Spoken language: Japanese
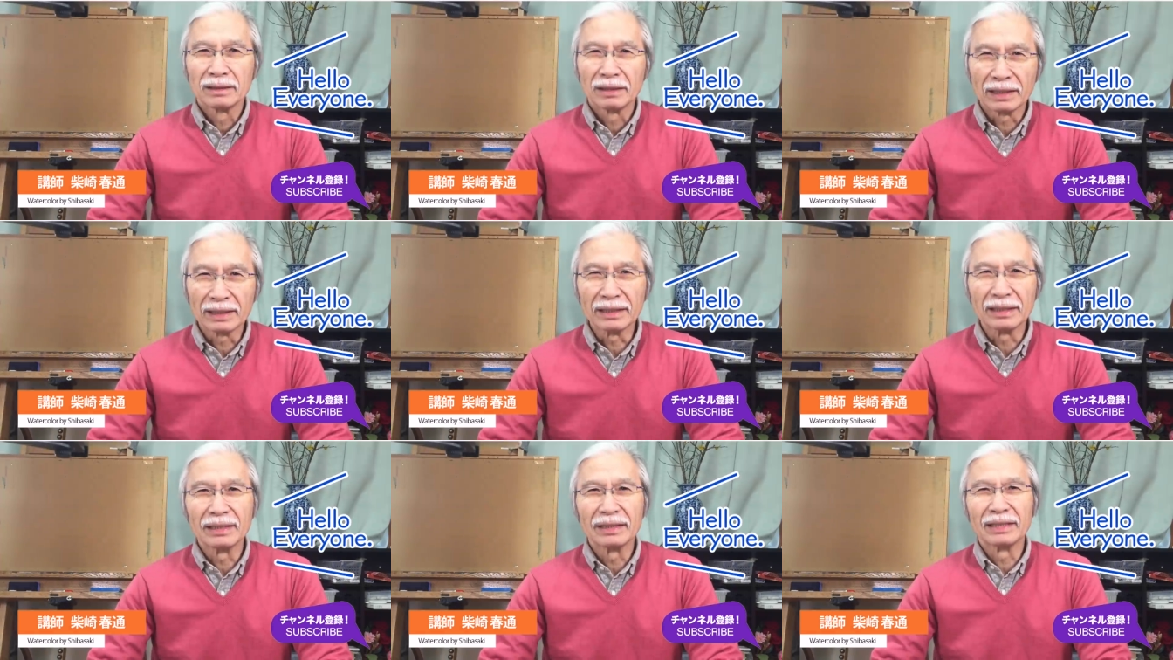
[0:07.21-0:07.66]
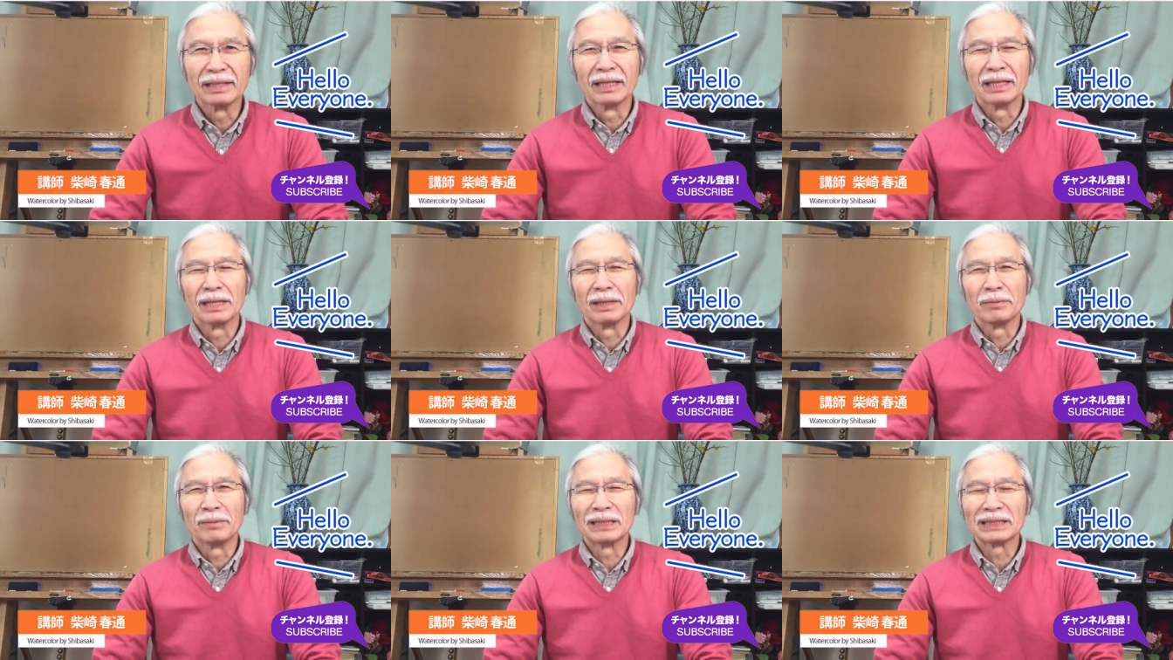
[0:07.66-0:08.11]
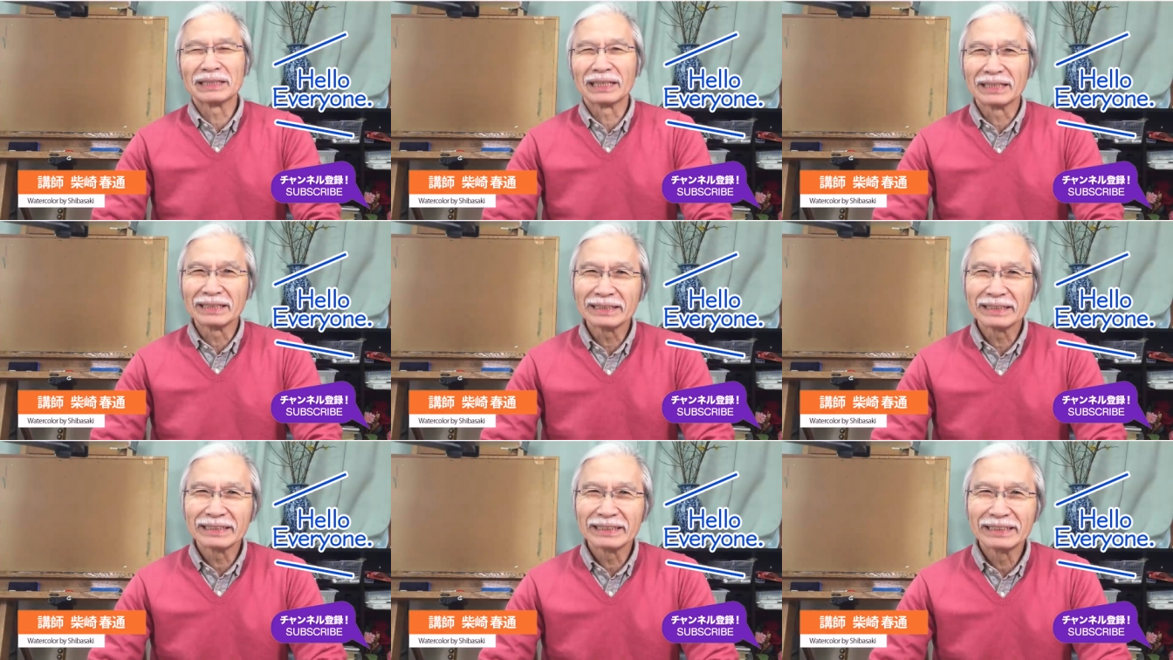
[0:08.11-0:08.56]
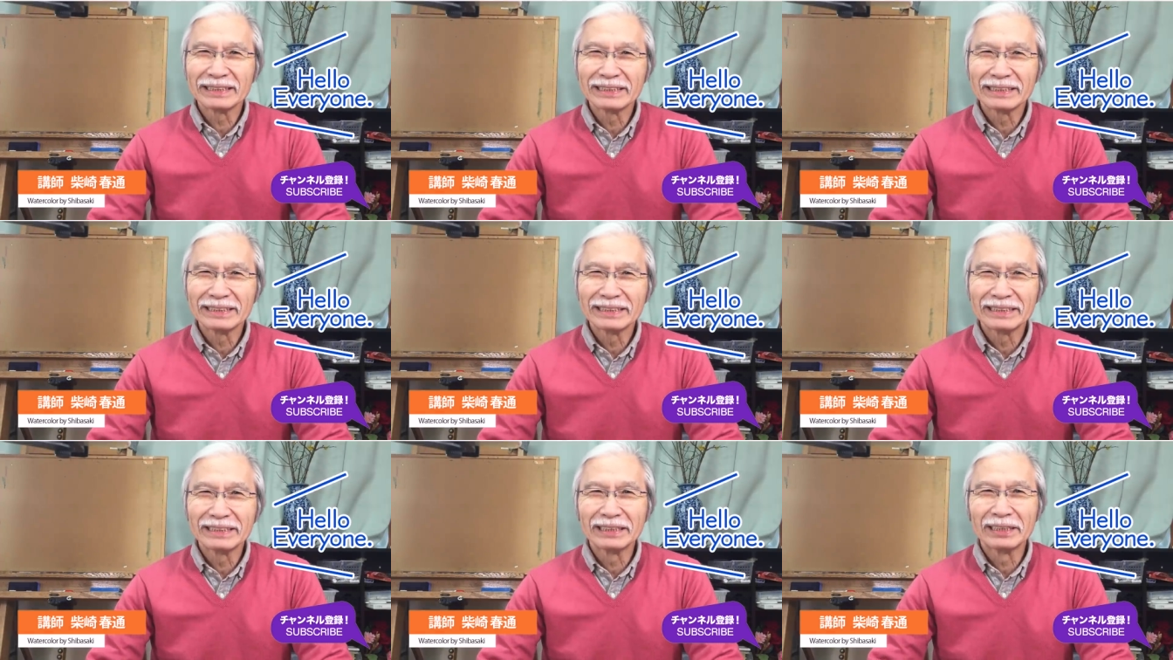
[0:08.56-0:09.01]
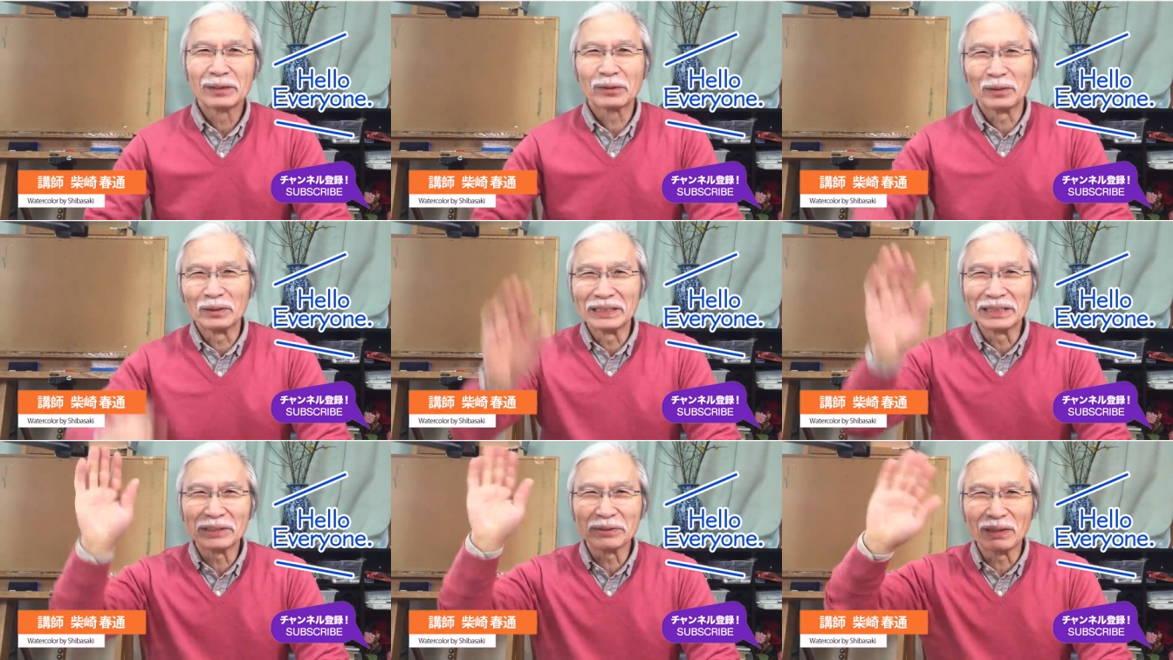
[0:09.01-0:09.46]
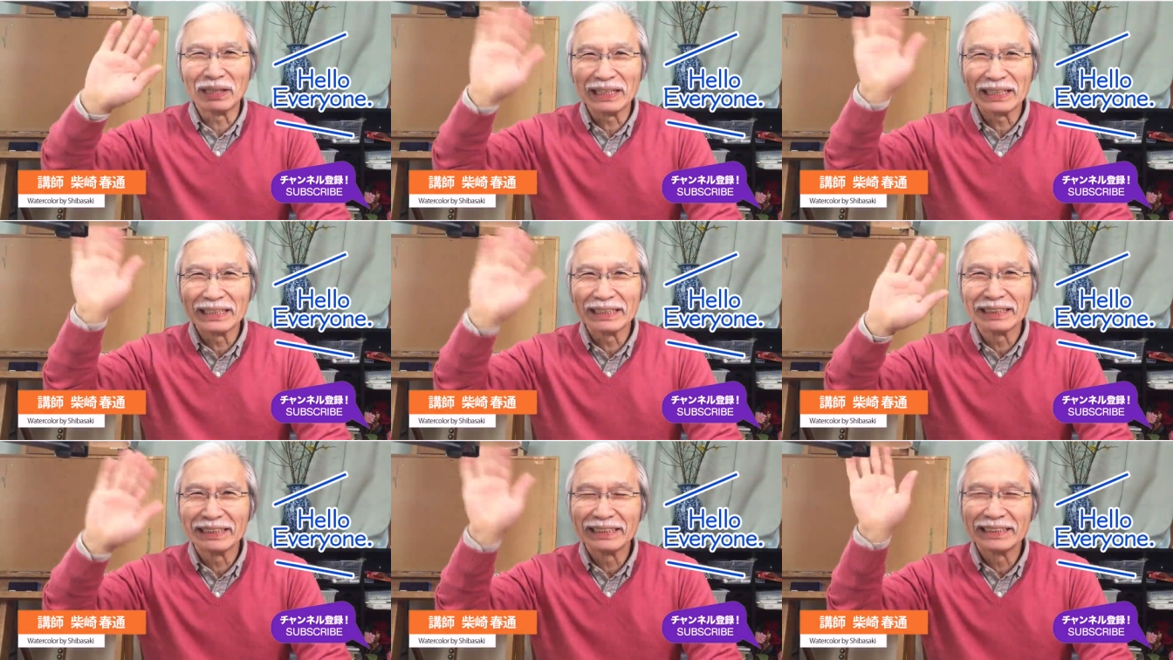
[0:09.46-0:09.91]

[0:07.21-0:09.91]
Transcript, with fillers: はい、えー、皆さん、こんにちは。